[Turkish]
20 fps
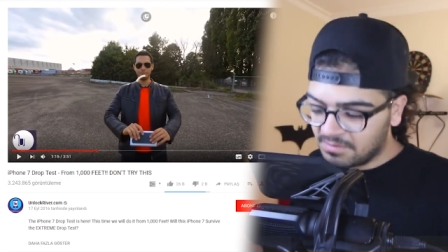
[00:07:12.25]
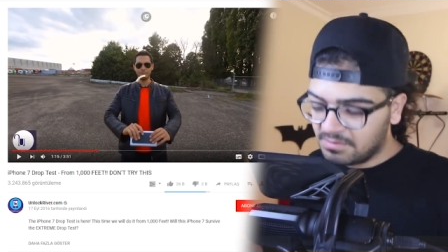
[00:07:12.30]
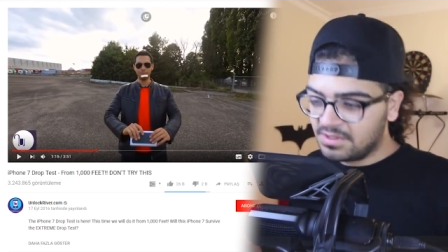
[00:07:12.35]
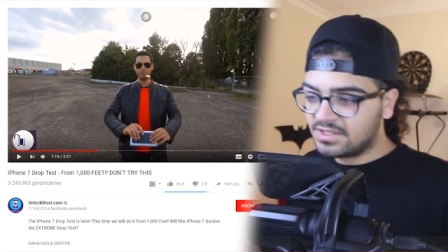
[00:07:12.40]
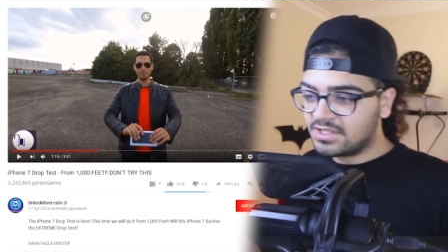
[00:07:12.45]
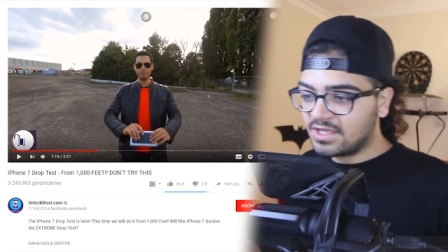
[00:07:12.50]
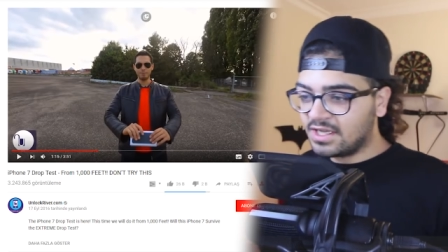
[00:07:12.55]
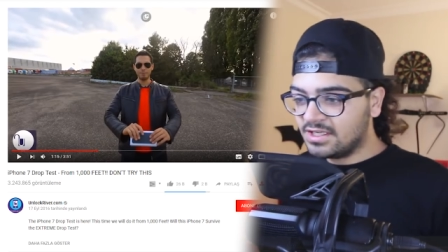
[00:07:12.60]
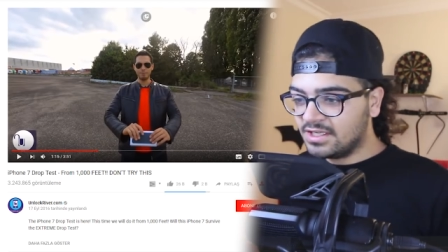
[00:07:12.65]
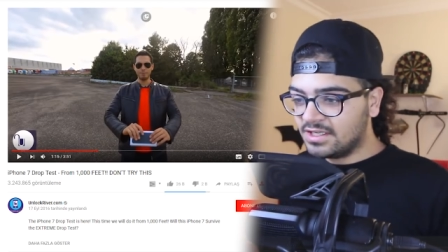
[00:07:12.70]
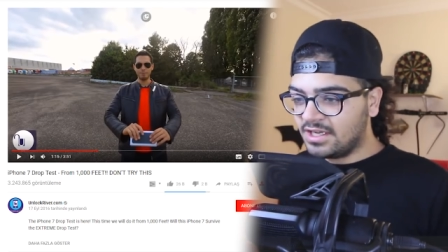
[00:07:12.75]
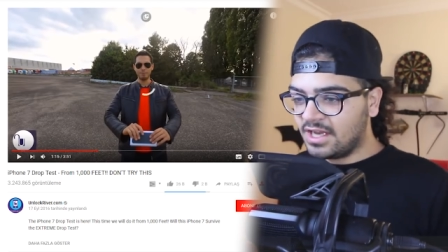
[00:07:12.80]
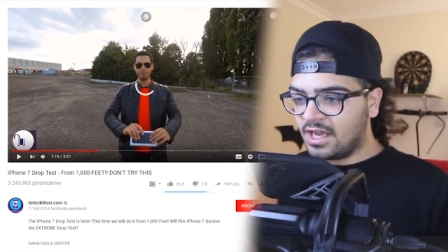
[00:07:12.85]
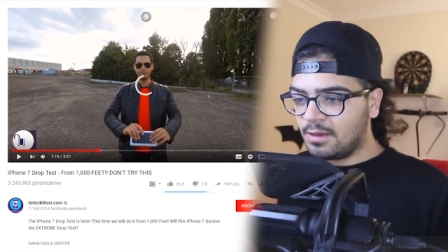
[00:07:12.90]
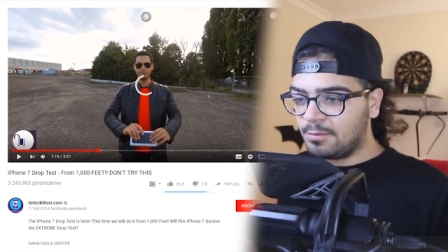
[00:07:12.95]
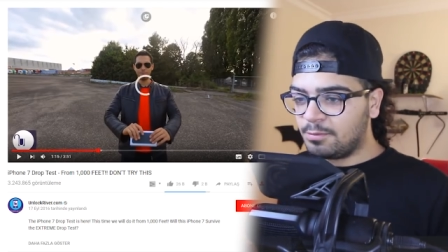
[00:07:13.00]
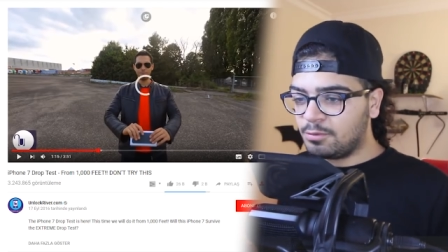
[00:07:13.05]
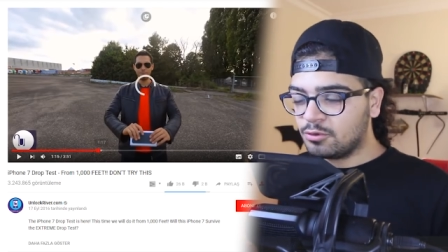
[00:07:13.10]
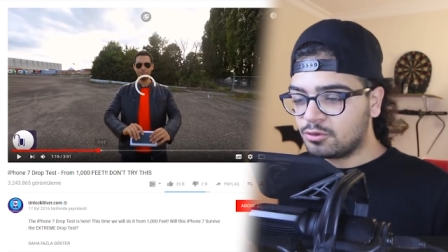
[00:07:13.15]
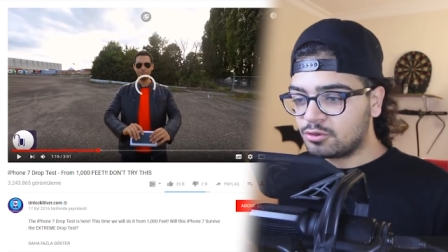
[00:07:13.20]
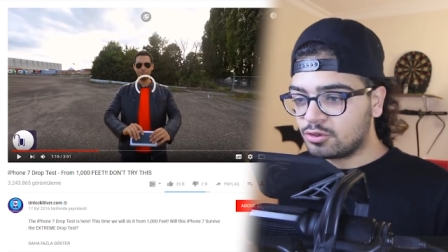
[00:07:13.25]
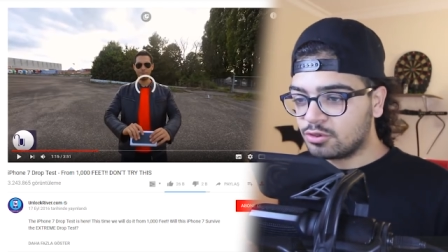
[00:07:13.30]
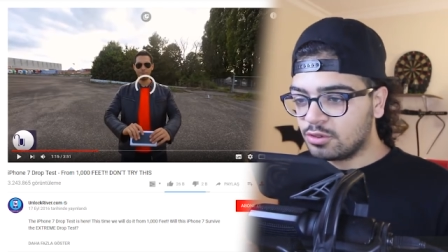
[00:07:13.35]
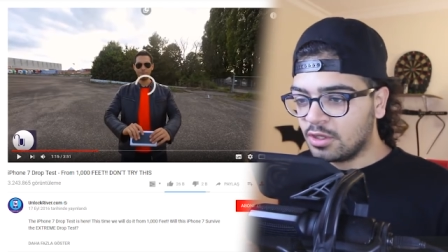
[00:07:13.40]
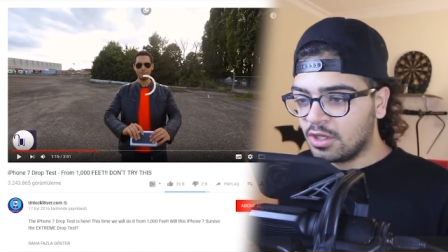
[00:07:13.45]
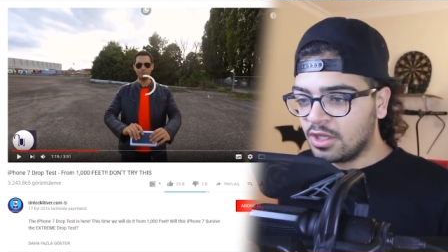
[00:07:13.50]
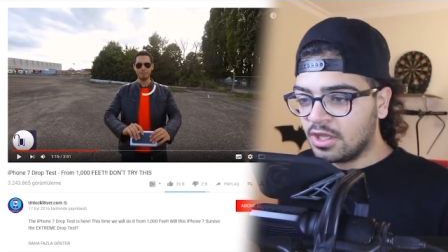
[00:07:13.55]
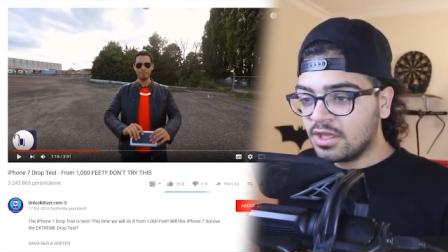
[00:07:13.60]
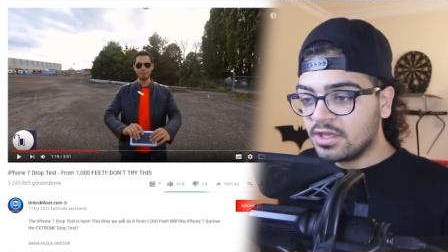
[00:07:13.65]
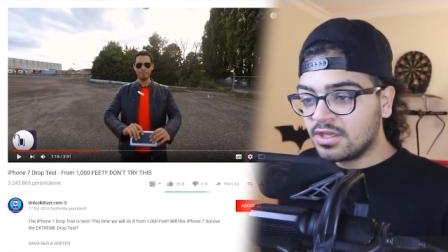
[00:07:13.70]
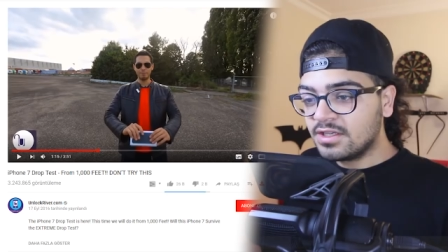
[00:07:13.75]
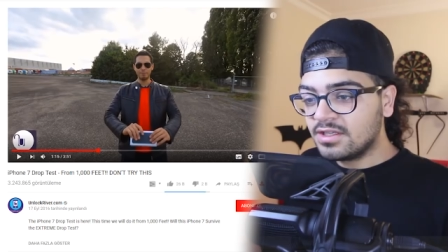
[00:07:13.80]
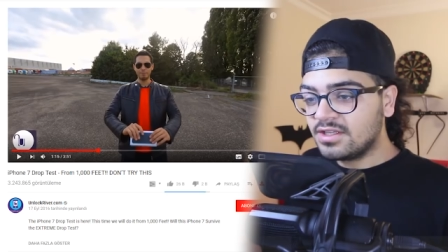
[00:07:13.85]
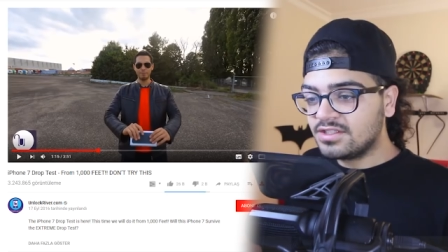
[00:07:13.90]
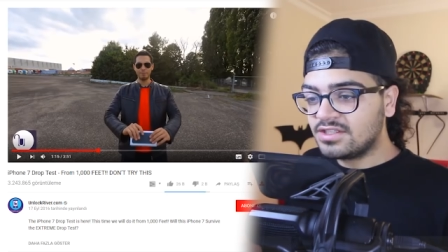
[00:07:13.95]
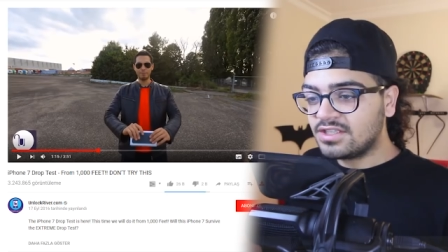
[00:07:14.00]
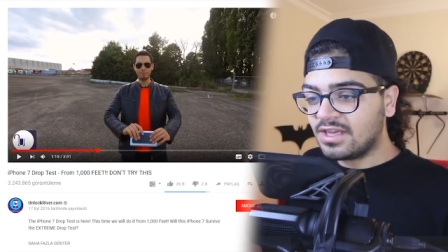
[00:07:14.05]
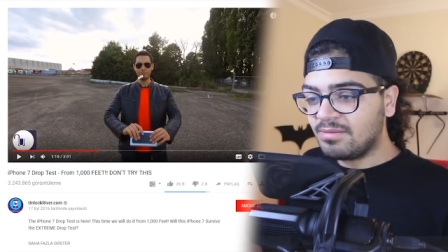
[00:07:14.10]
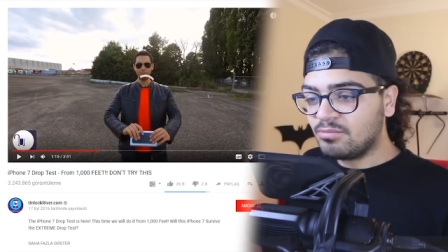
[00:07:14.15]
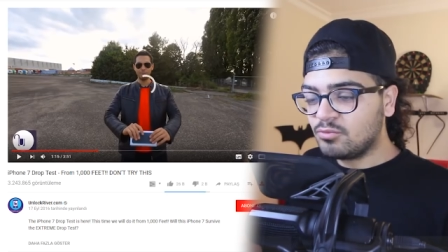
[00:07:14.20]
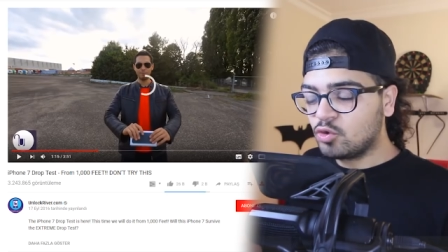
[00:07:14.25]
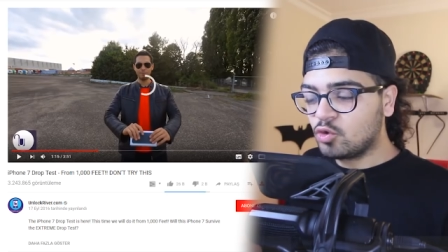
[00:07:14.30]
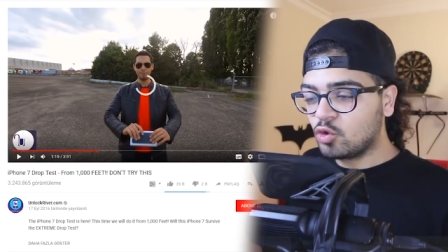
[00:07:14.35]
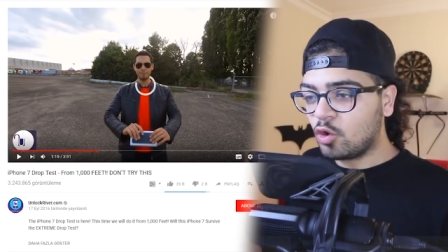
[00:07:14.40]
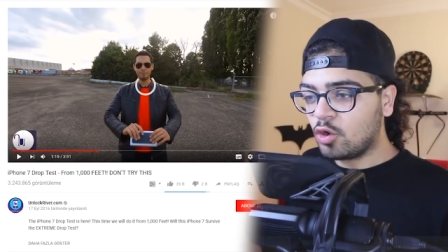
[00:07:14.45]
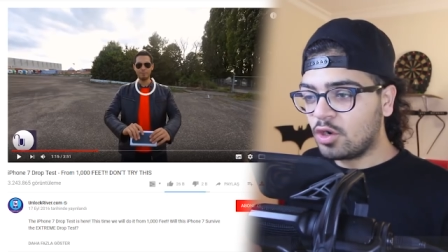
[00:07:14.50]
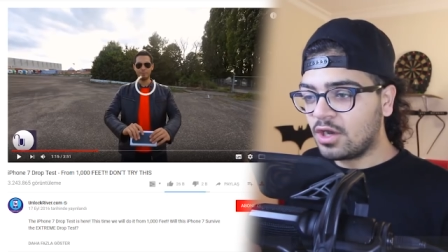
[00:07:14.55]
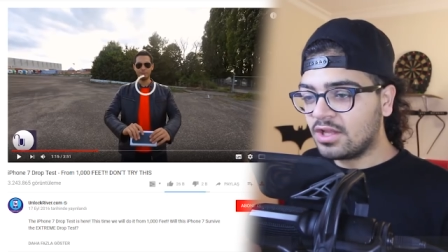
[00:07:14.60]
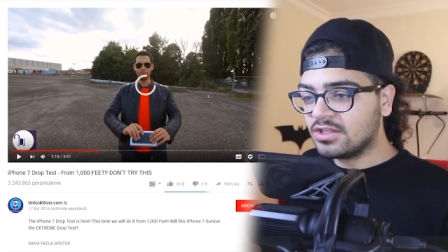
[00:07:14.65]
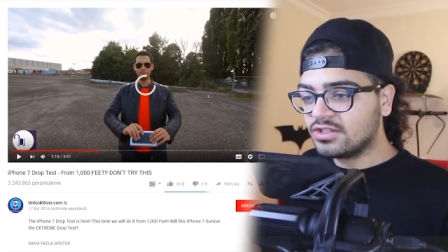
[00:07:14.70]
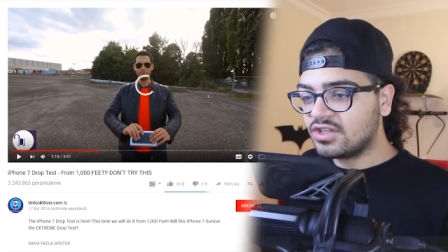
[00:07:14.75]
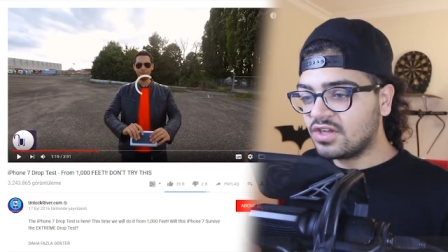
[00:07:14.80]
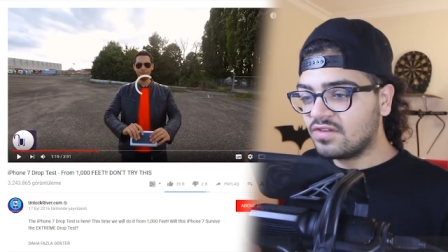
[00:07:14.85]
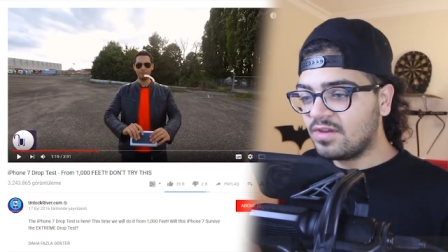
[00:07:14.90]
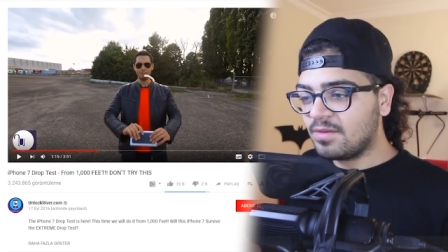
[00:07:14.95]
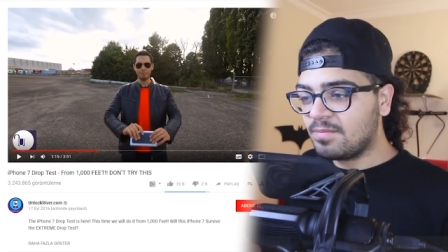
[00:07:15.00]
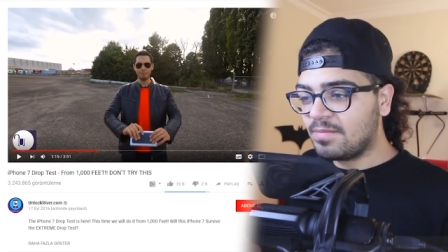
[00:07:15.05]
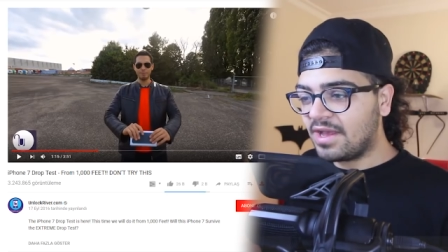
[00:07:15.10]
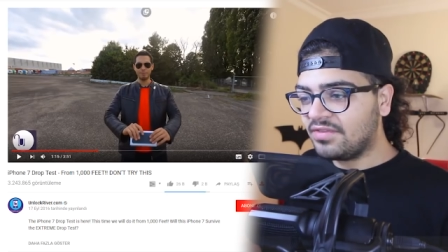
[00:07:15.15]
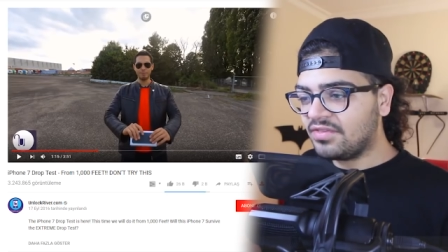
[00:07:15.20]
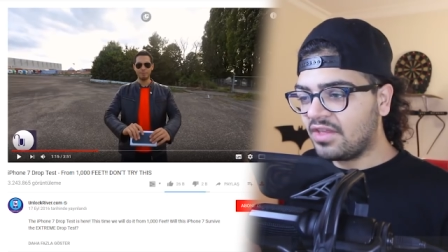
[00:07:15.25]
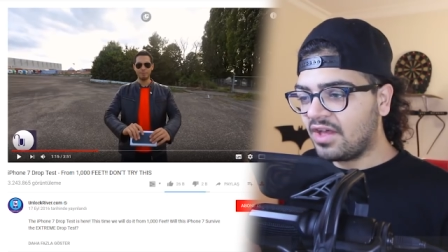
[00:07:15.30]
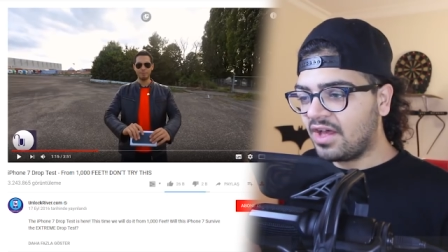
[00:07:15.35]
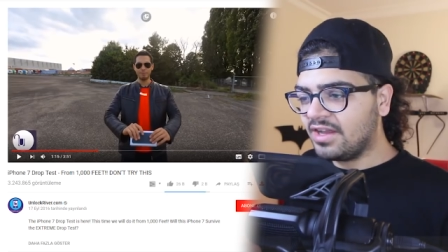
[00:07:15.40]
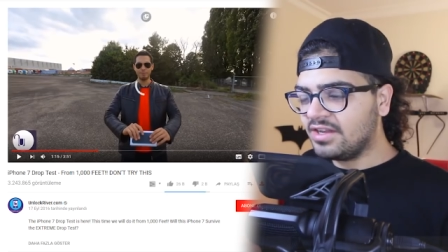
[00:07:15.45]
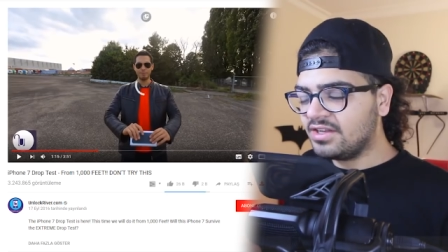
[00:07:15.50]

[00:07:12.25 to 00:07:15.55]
Bir saniye ne yapıyorsun? Gideceğim drone alacağım ve ben de